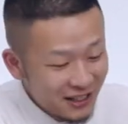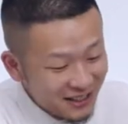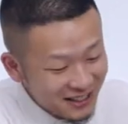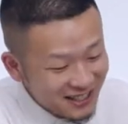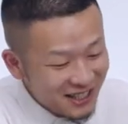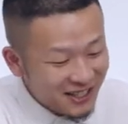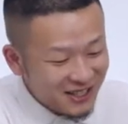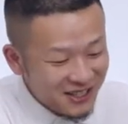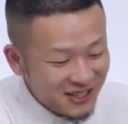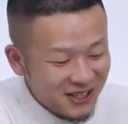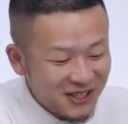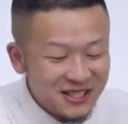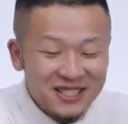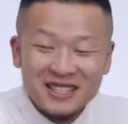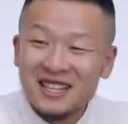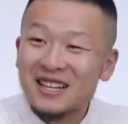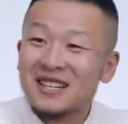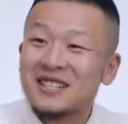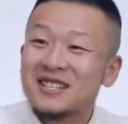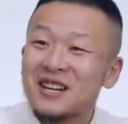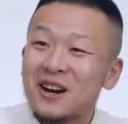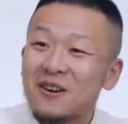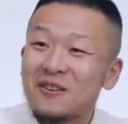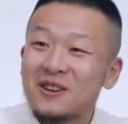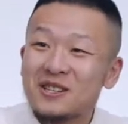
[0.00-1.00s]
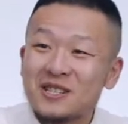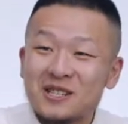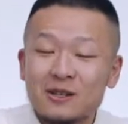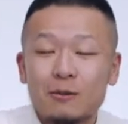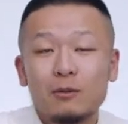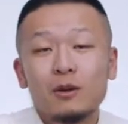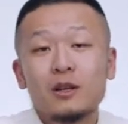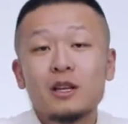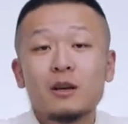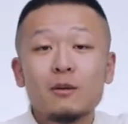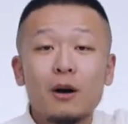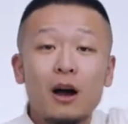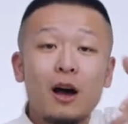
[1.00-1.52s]
你想知道这册子上面是什
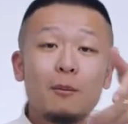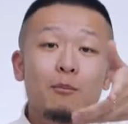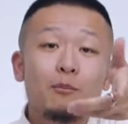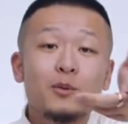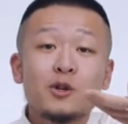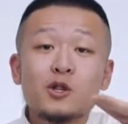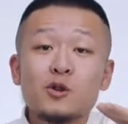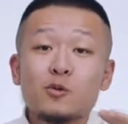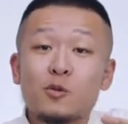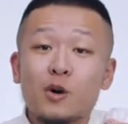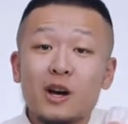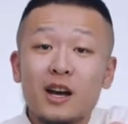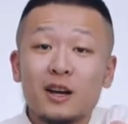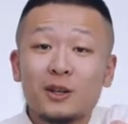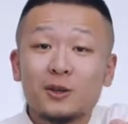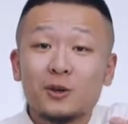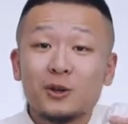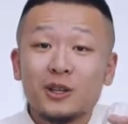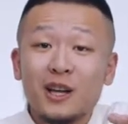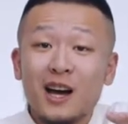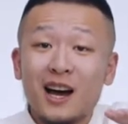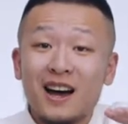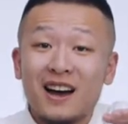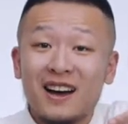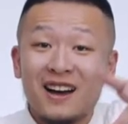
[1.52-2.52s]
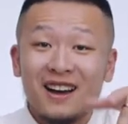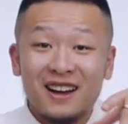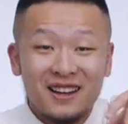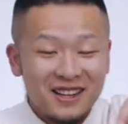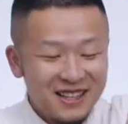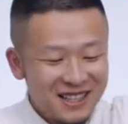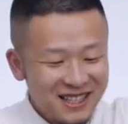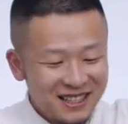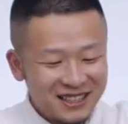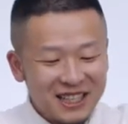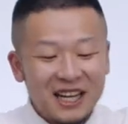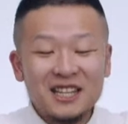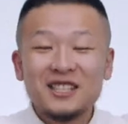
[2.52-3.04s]
么？你啊，不是我想拖他啊，
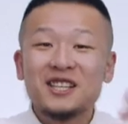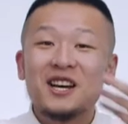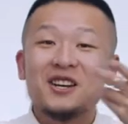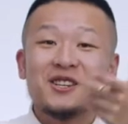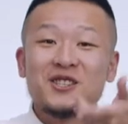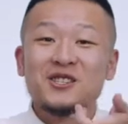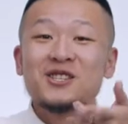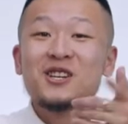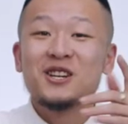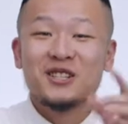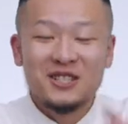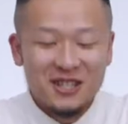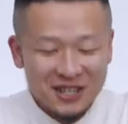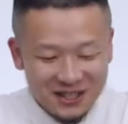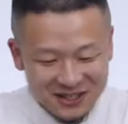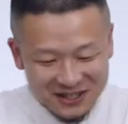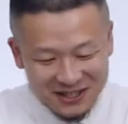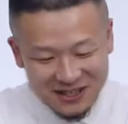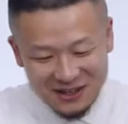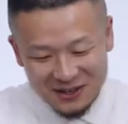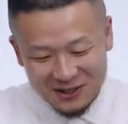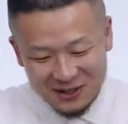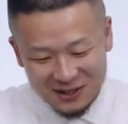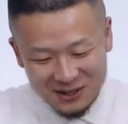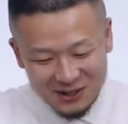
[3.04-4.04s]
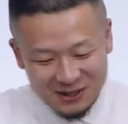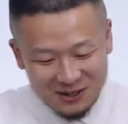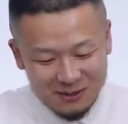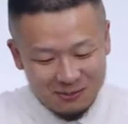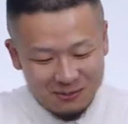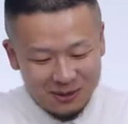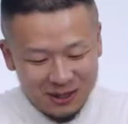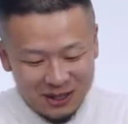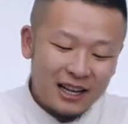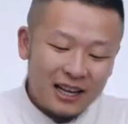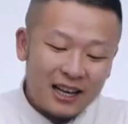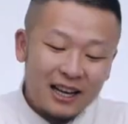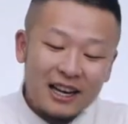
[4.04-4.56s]
他想知道册子上是什么。
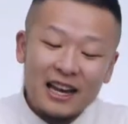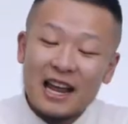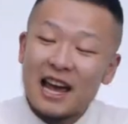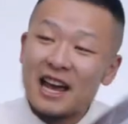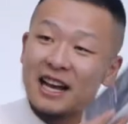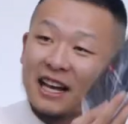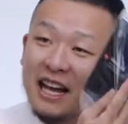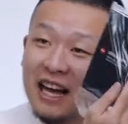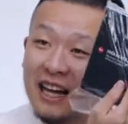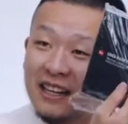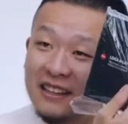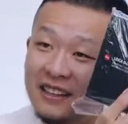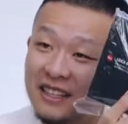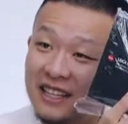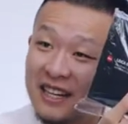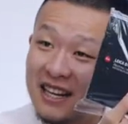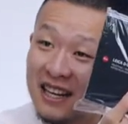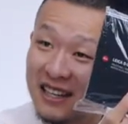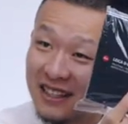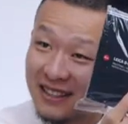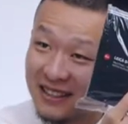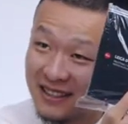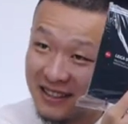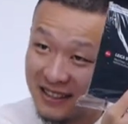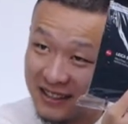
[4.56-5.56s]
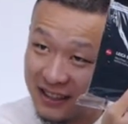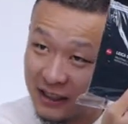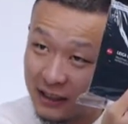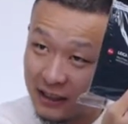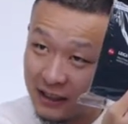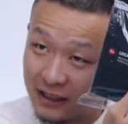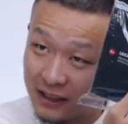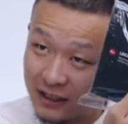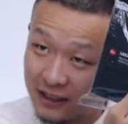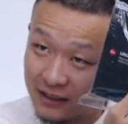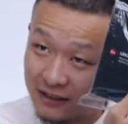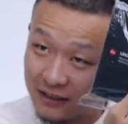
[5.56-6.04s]
呃，徕卡 D Lux 七。